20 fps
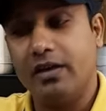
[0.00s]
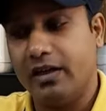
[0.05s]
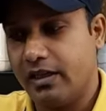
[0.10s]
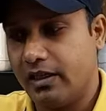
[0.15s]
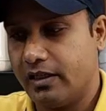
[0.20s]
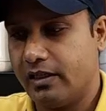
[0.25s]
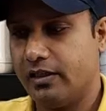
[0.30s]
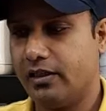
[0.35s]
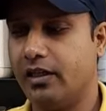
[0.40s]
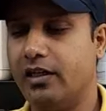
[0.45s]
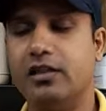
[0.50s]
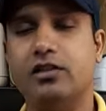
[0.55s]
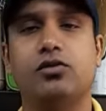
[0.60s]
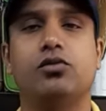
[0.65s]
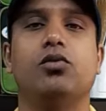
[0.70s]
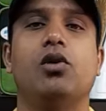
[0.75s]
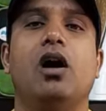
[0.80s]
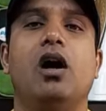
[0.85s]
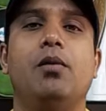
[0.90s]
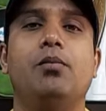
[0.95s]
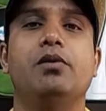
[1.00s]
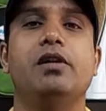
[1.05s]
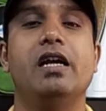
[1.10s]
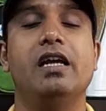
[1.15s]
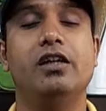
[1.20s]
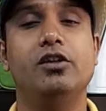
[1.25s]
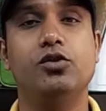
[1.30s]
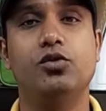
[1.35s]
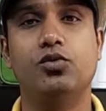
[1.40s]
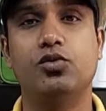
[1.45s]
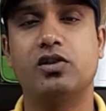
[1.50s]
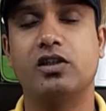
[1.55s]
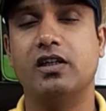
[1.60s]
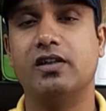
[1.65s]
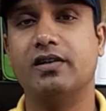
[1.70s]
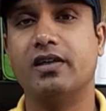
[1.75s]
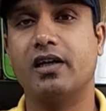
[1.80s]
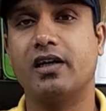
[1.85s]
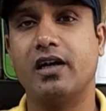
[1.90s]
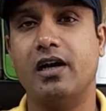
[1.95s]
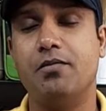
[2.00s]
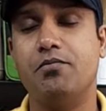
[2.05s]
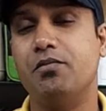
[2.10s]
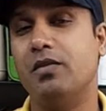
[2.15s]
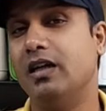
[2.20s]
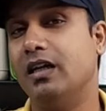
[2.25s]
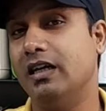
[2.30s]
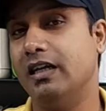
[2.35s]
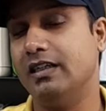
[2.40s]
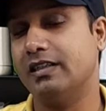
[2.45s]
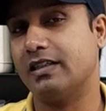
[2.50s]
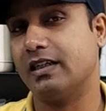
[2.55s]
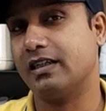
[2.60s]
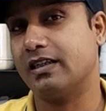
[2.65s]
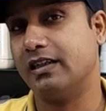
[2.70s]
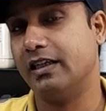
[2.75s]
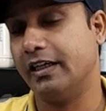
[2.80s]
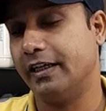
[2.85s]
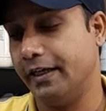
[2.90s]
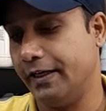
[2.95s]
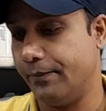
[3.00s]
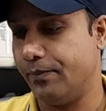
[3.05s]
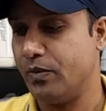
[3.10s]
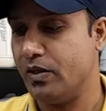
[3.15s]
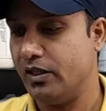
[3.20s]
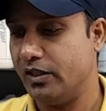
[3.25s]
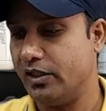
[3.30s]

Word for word: मेकर की तरह इसको आप डेली यूज़ के अंदर काम में ले सकते हैं